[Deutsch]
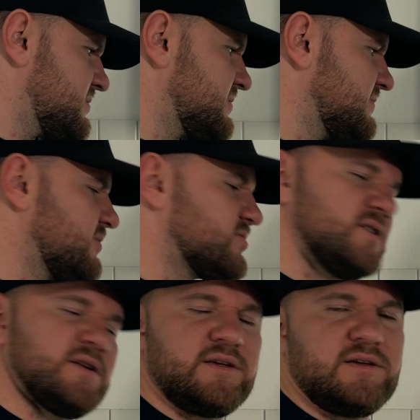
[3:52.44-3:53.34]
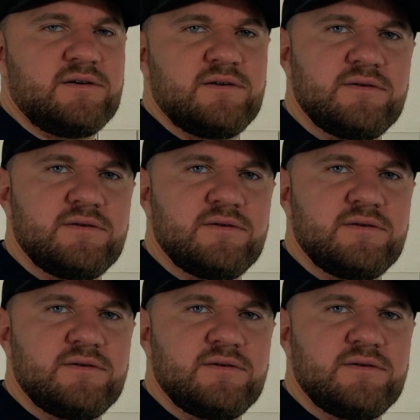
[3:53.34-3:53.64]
Warum steht die hier?